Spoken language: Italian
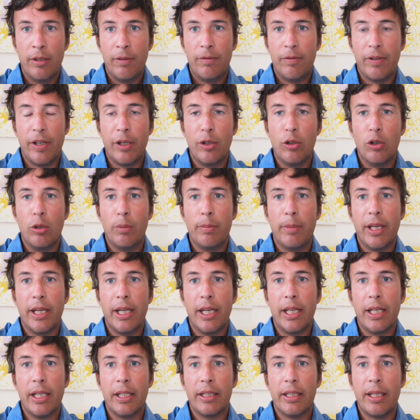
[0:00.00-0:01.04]

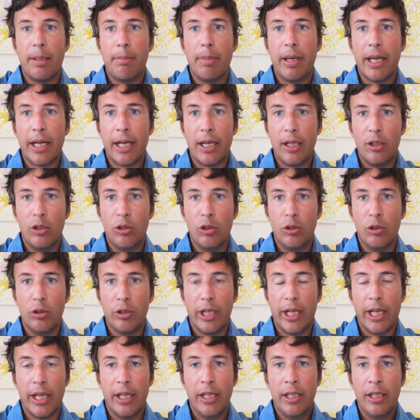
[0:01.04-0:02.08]
fenomeni da
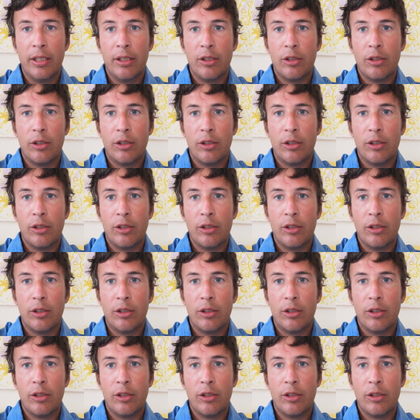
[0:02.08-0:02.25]
baraccone